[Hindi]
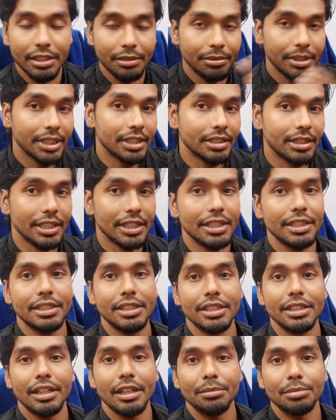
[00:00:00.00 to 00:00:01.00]
एक्टिवेट नहीं
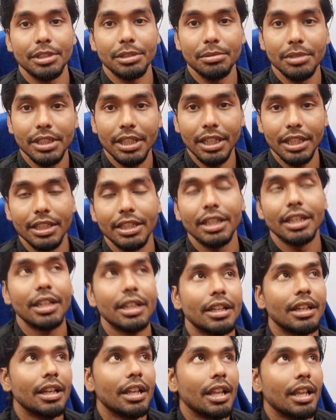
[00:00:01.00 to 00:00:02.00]
थे आप सभी के
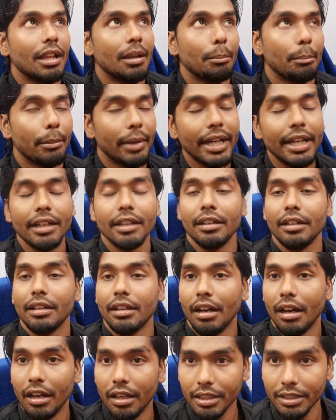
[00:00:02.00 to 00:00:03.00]
लिए बट
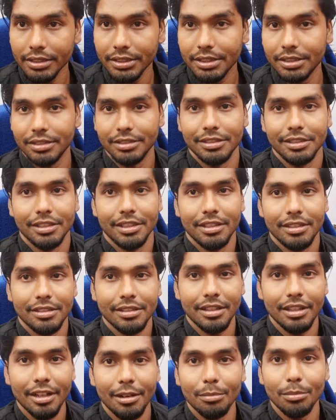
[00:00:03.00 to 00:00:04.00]
आज
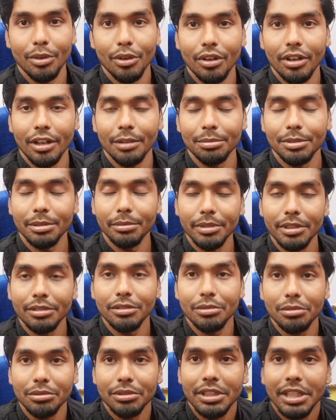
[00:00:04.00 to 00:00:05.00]
सारा ब्लॉग आप सभी
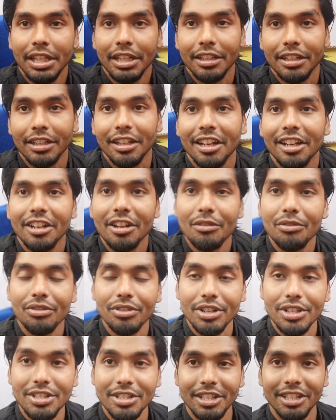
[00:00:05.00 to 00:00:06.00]
को नया नया
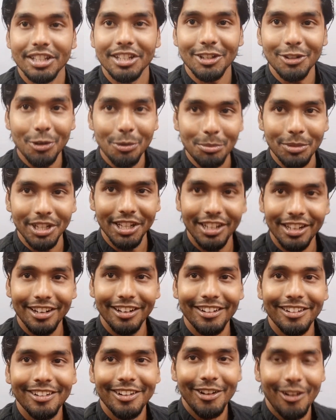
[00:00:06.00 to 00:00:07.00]
फेस देखने को
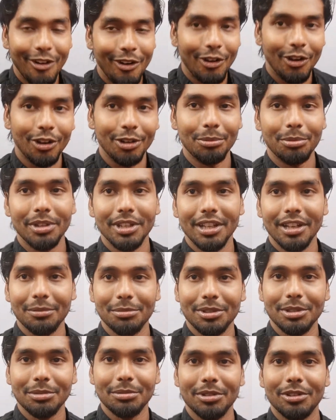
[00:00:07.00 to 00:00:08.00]
मिलेगा और भी
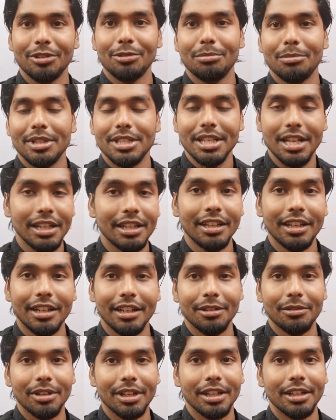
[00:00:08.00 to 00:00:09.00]
आप सभी को मज़ा ही
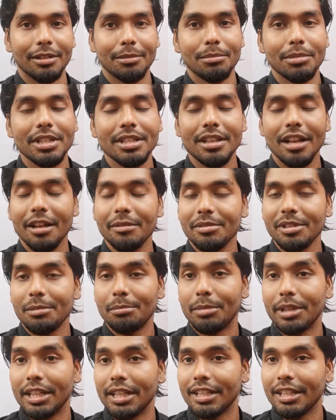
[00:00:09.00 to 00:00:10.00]
आने वाला है बस आप
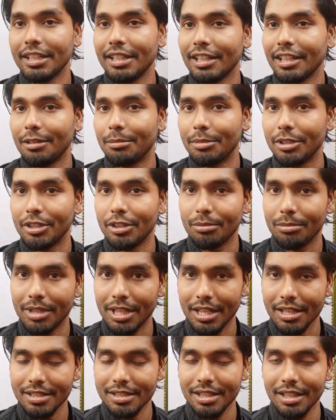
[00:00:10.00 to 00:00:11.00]
सब बने रहिएगा वीडियो में
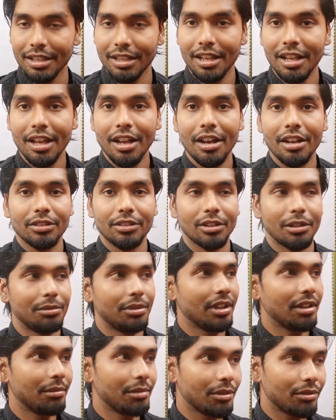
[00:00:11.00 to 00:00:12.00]
लास्ट तक तो
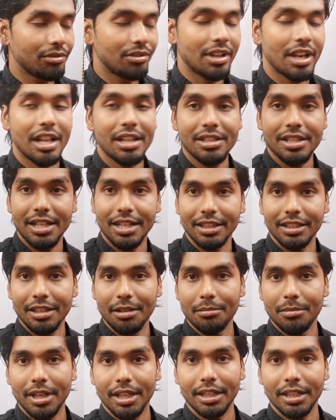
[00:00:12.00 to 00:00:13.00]
अभी हम लोग फ़िलहाल
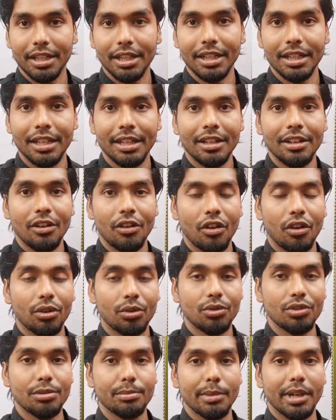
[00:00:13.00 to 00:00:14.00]
चलते हैं मार्केट
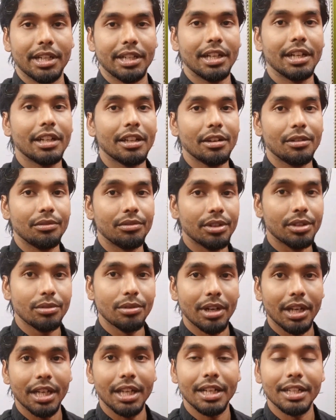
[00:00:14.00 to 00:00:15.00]
और कुछ मार्केट का
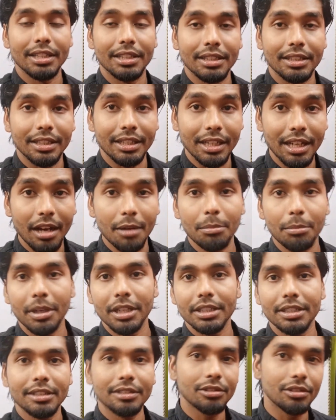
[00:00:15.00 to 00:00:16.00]
व्यू वगैरह दिखा
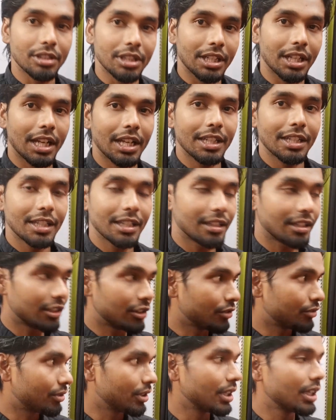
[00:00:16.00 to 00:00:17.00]
पाते हैं तो दिखाएंगे
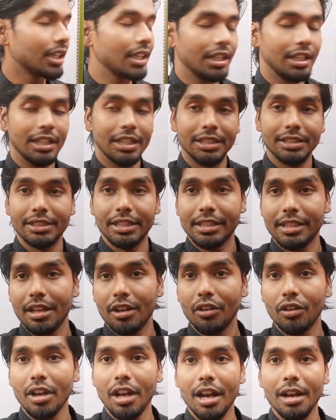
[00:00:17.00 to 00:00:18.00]
नहीं तो फिर
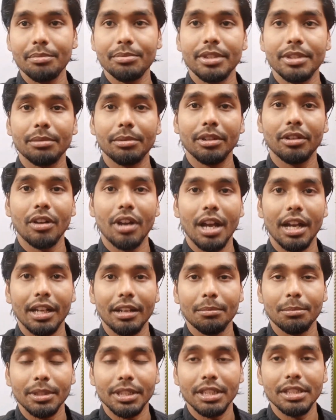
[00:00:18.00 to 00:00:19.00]
जैसा होगा आप सभी को
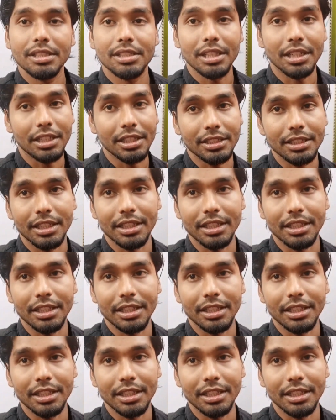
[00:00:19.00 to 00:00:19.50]
आगे पता चल ही